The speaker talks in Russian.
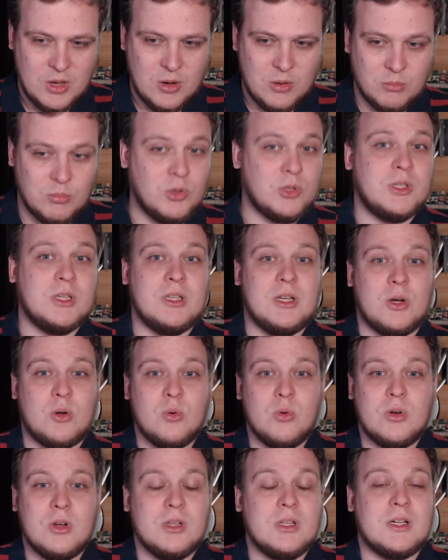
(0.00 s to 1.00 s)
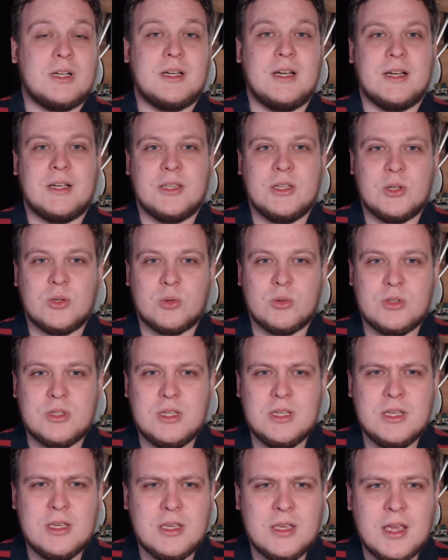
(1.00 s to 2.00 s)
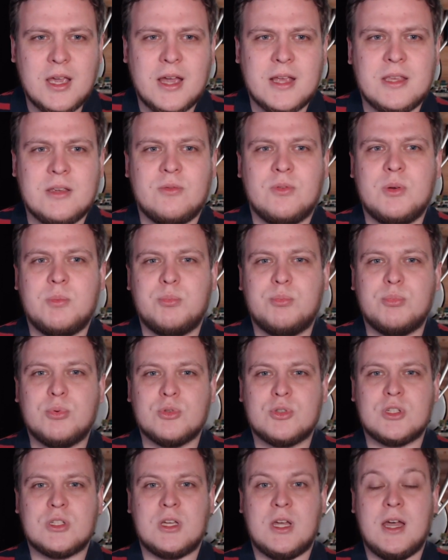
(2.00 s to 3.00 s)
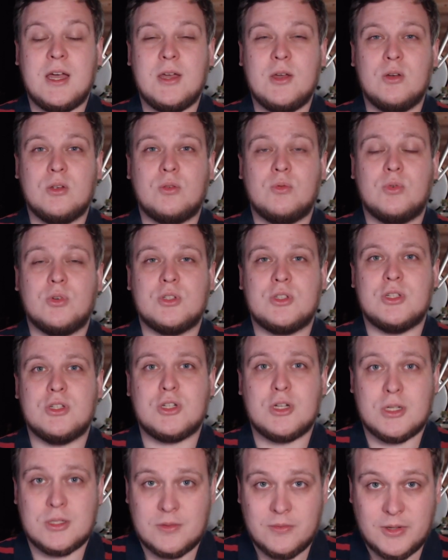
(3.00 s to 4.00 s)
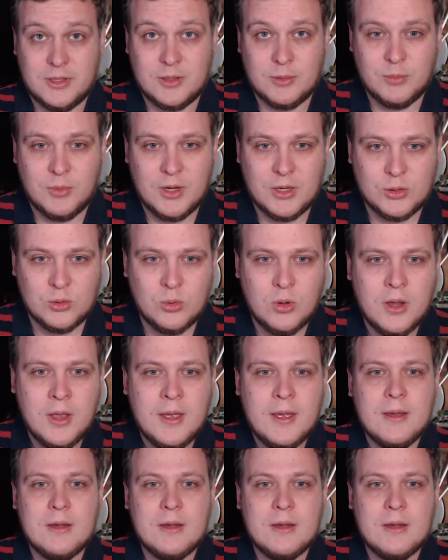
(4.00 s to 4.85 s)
моды на куколок, как ни крути, и они выпускают, вот сейчас в этом году,